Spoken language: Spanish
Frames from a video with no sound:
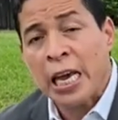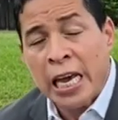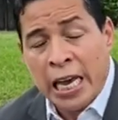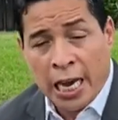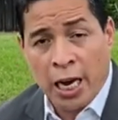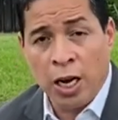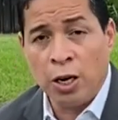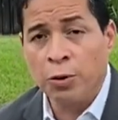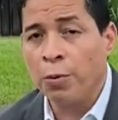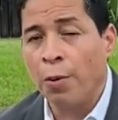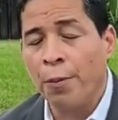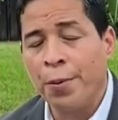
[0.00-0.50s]
en
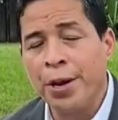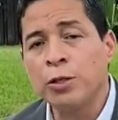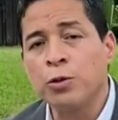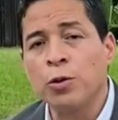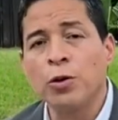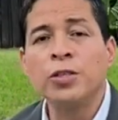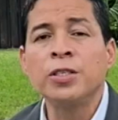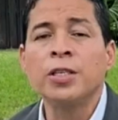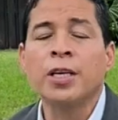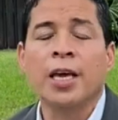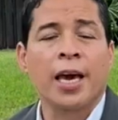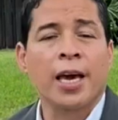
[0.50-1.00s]
los momentos
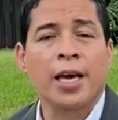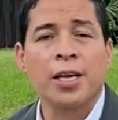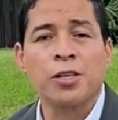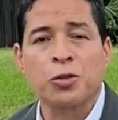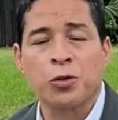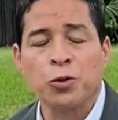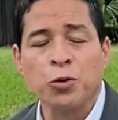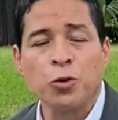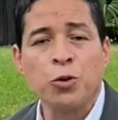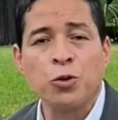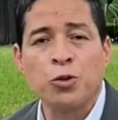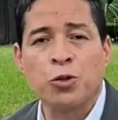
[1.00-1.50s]
en que
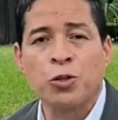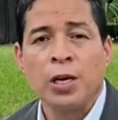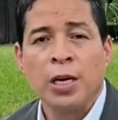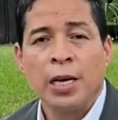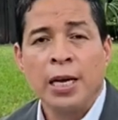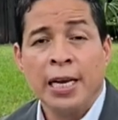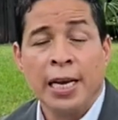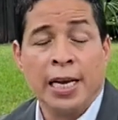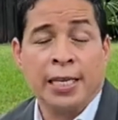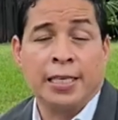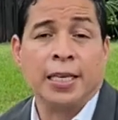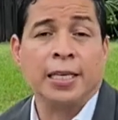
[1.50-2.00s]
Jesús
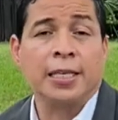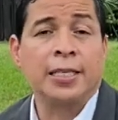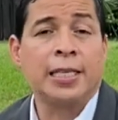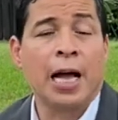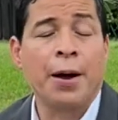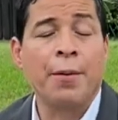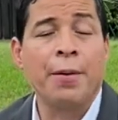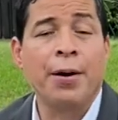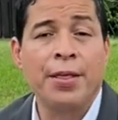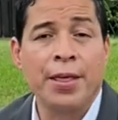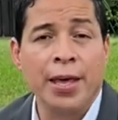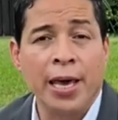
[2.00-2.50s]

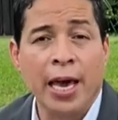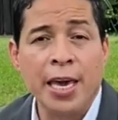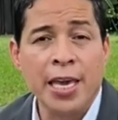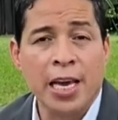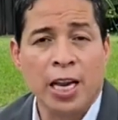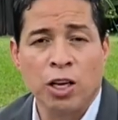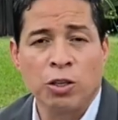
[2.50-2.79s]
necesitaba de ella,